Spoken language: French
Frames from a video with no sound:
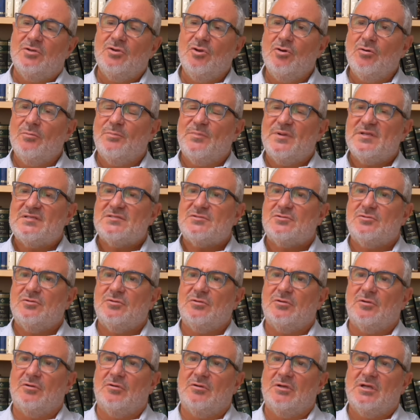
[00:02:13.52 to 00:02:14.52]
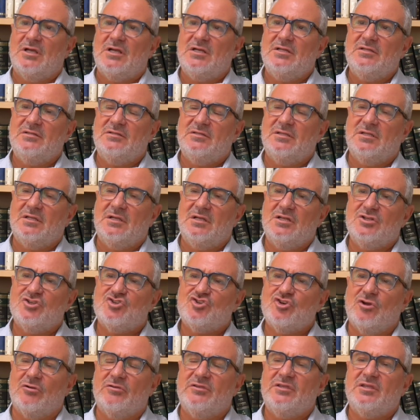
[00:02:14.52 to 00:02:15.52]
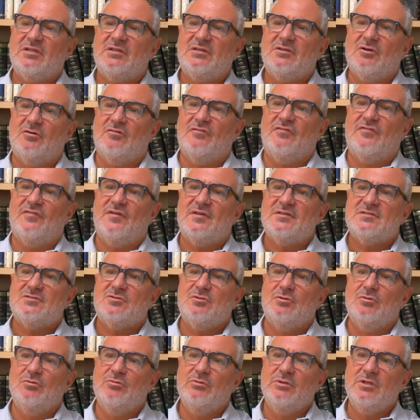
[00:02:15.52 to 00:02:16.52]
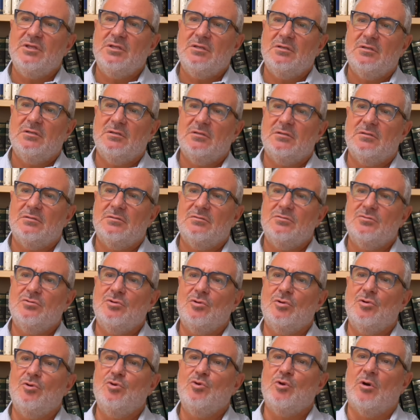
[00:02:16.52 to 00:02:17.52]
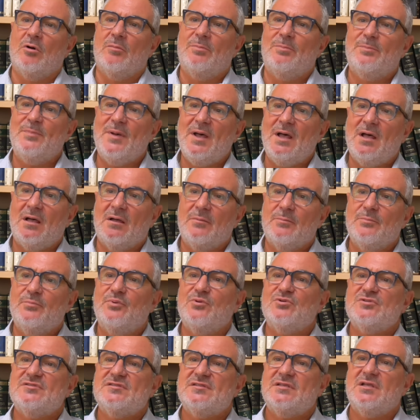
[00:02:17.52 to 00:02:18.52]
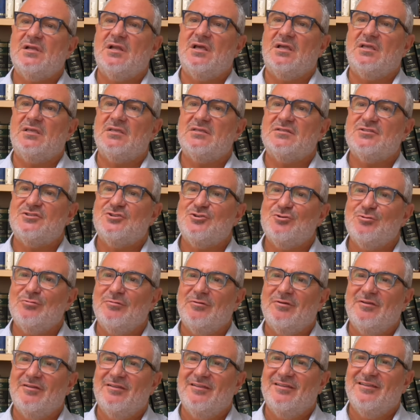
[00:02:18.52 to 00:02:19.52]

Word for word: Non, parce que en réalité, les gens qui étaient en face de lui ne lui ont pas posé la question